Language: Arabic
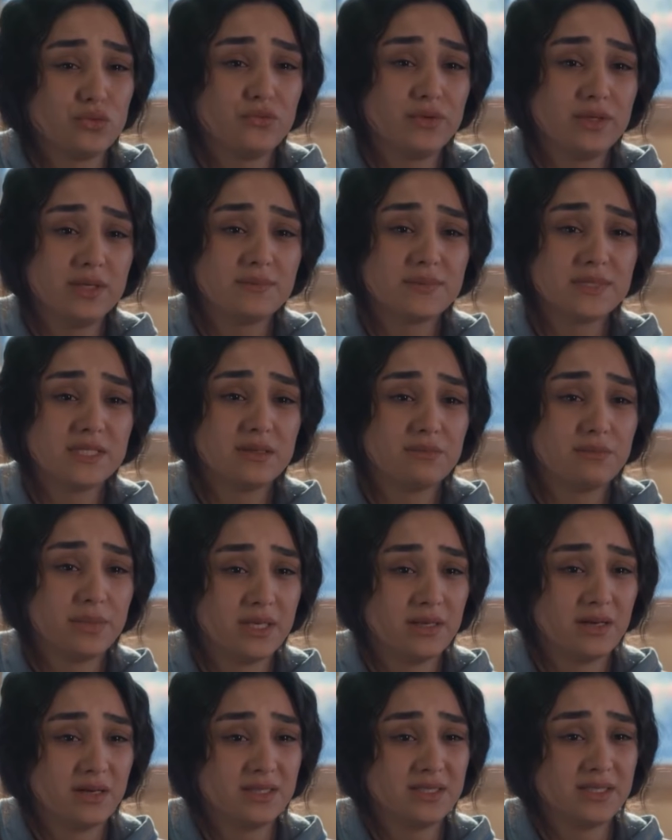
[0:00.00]
شوفي لبس
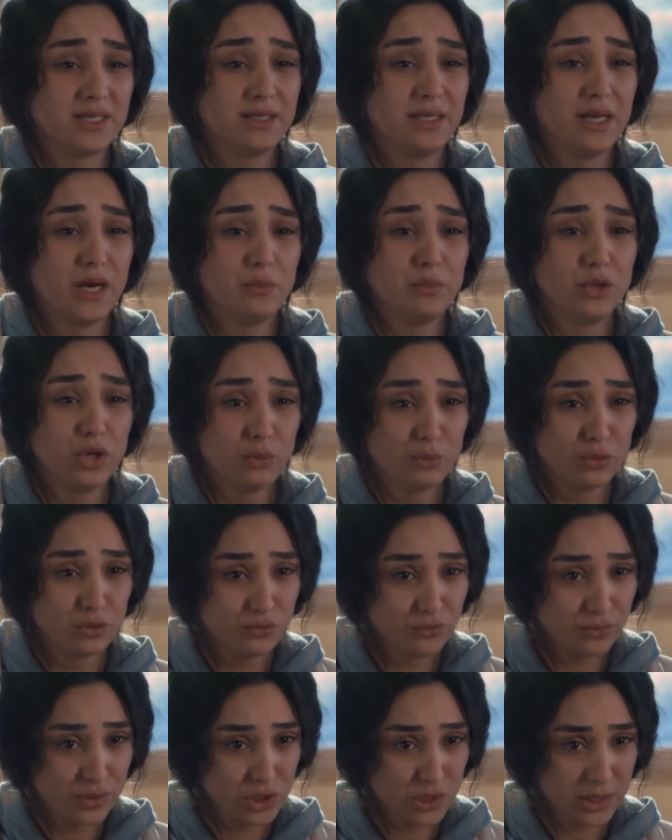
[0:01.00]
البنات يلي عم
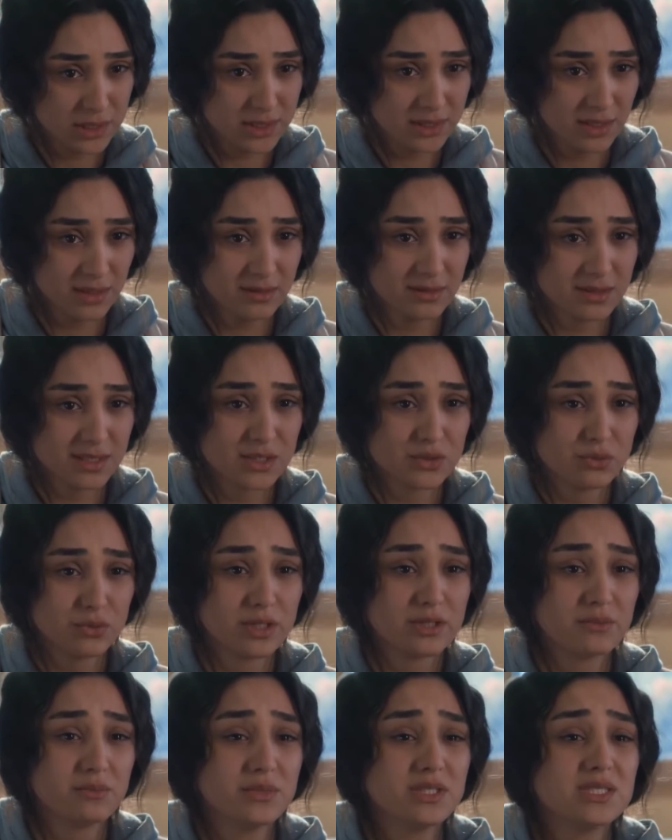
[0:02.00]
يعملوا فيه جلسات
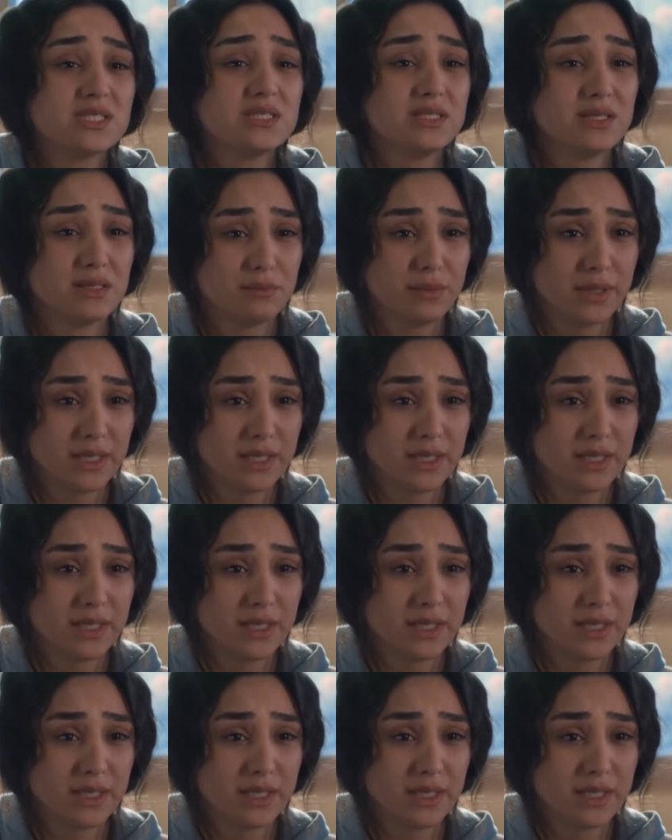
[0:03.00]
تصوير بنص